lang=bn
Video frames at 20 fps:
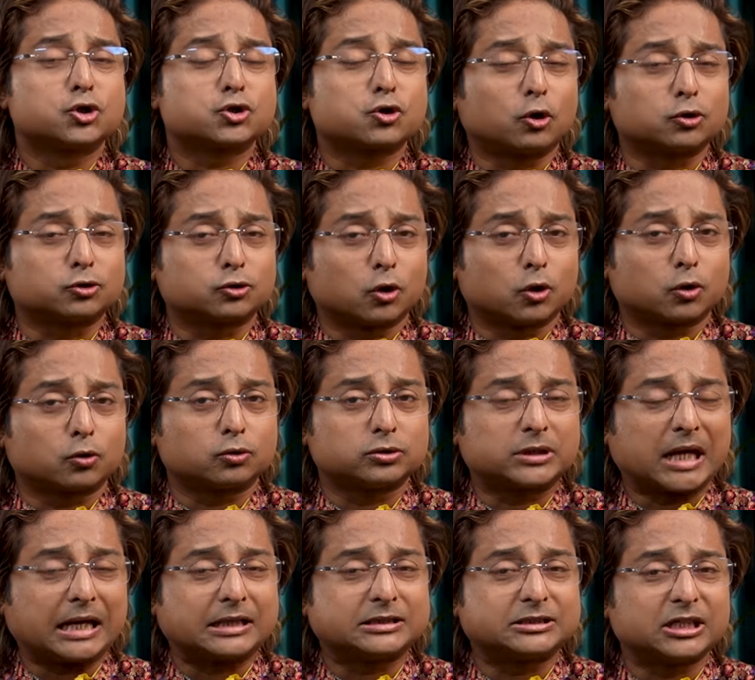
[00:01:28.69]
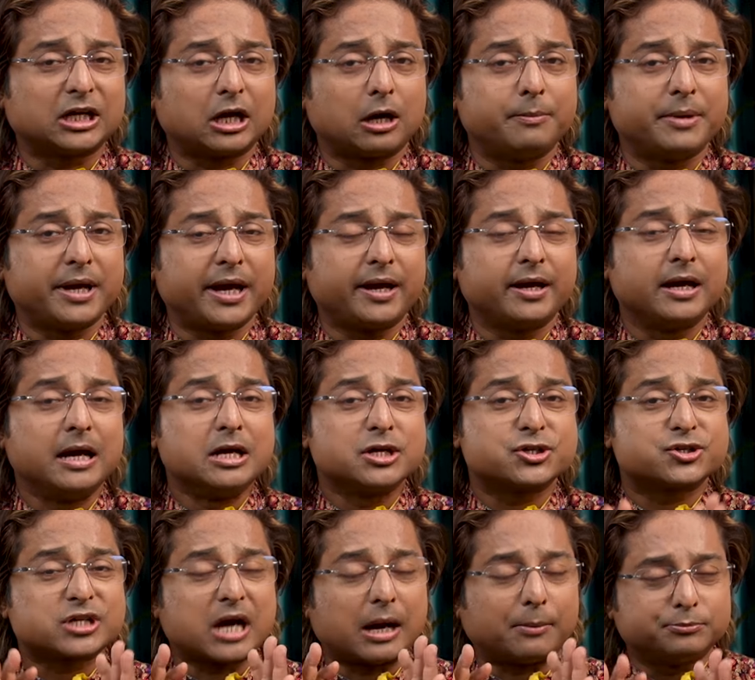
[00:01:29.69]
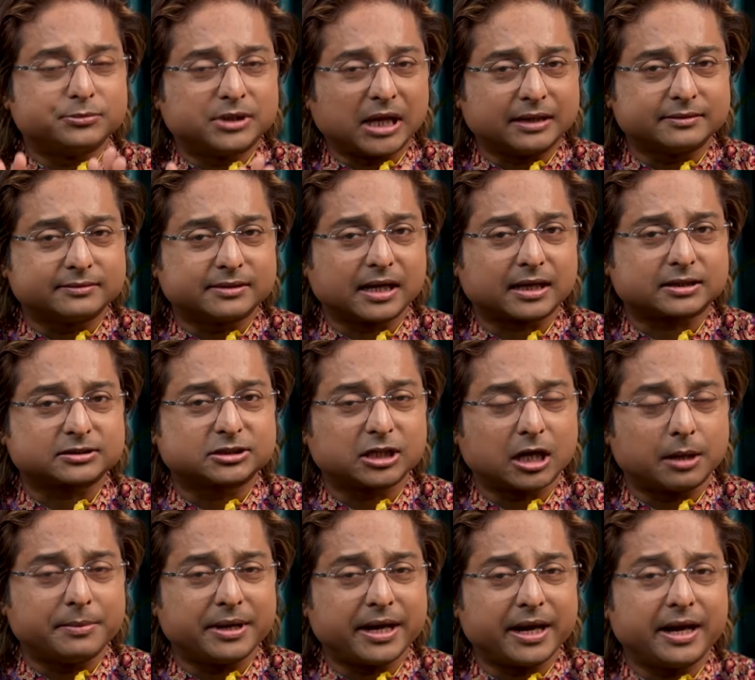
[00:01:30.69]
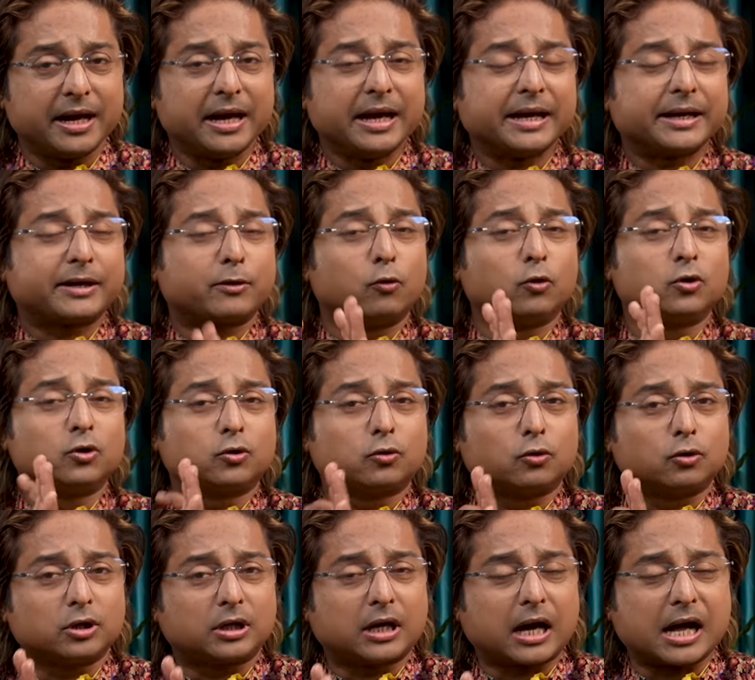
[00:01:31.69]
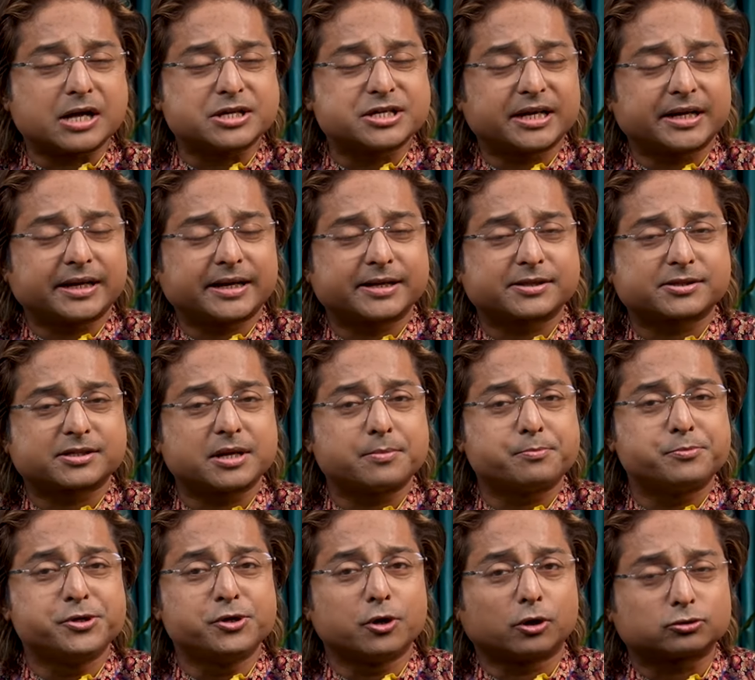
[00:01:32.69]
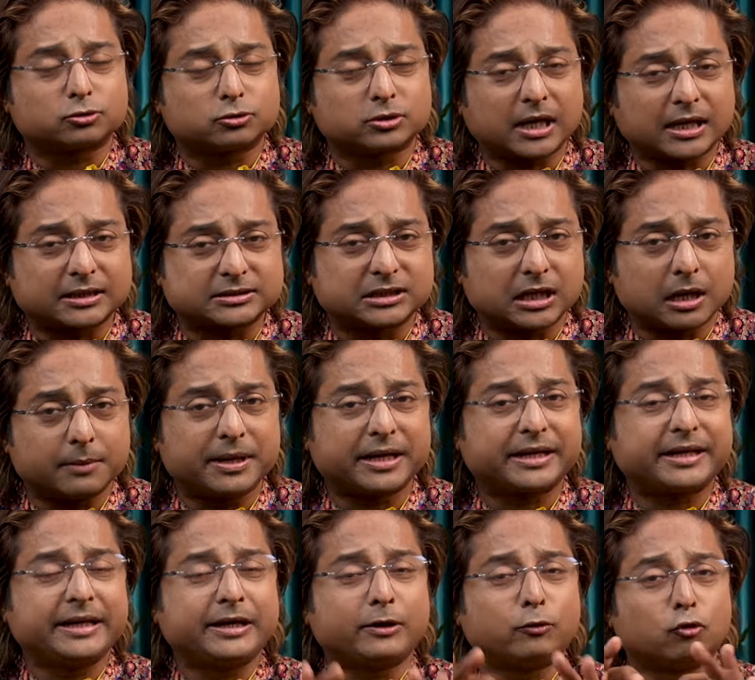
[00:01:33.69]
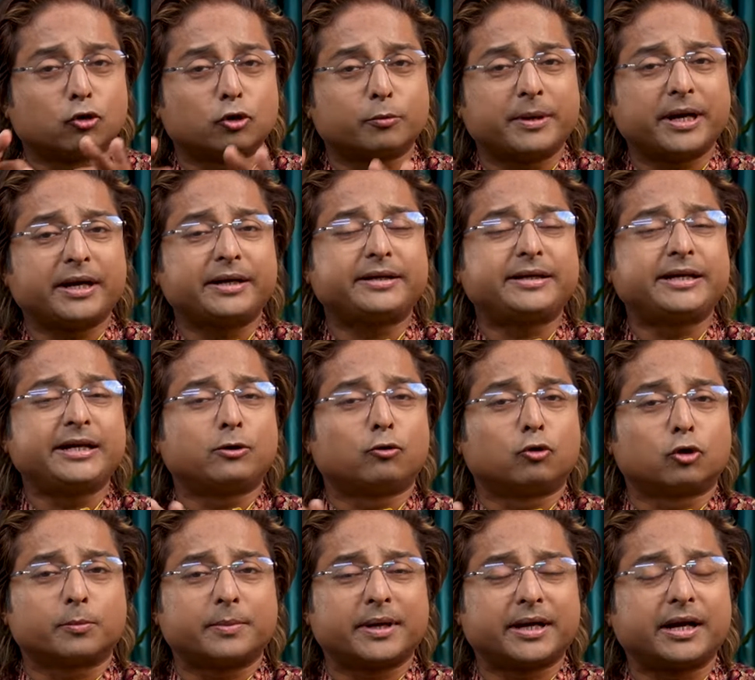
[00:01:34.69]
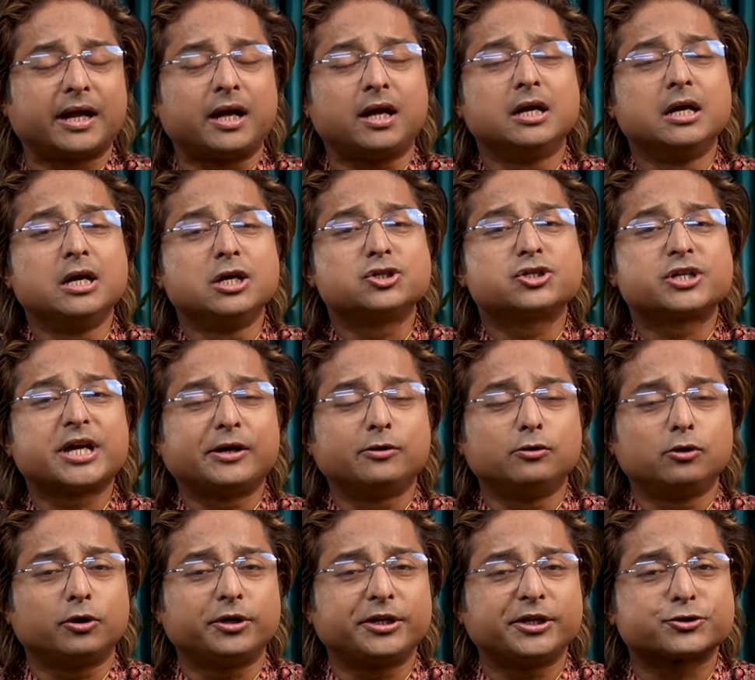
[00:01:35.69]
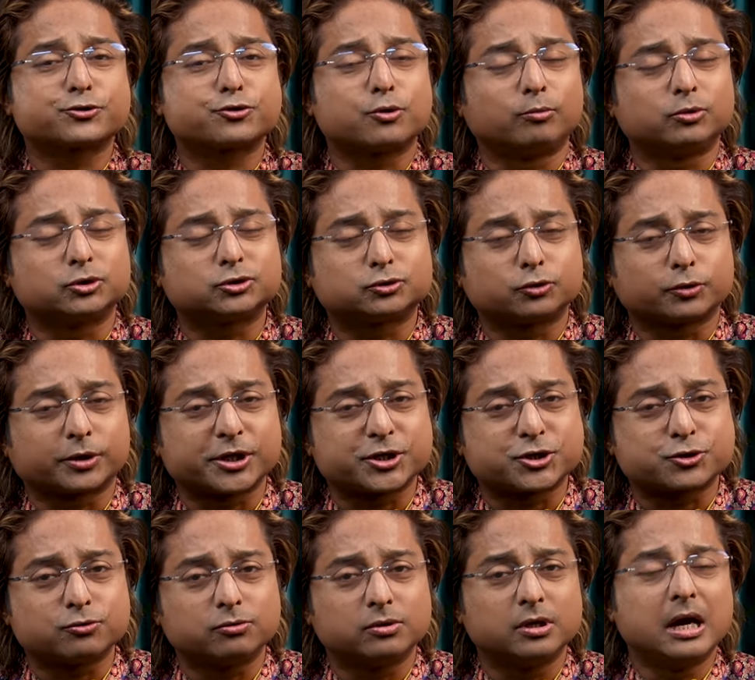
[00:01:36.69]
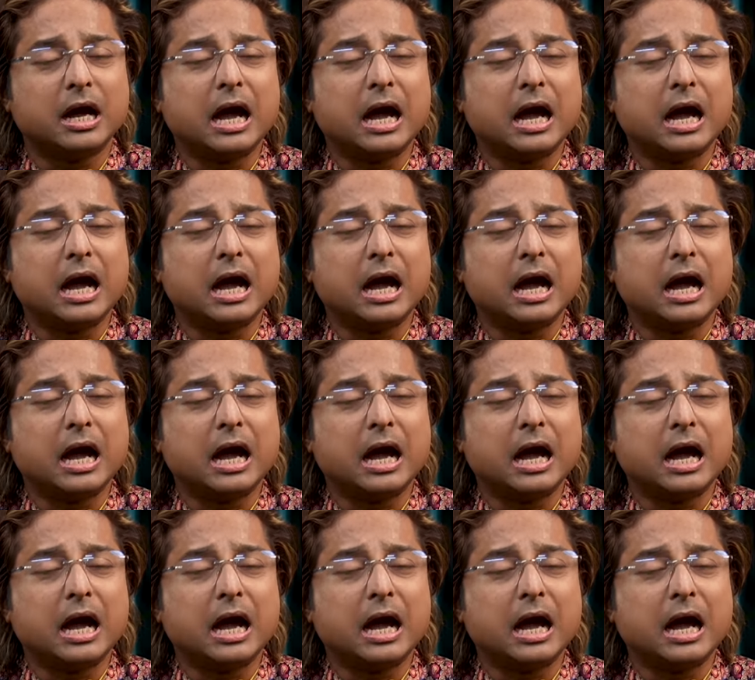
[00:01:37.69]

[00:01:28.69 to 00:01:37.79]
সতর্ক থাকতে হবে সাবধান থাকতে হবে কোন কোন কাজের ক্ষেত্রে বিরত থাকতে হবে কি করবেন কি করবেন না সেগুলো নিয়ে সমস্ত কিছু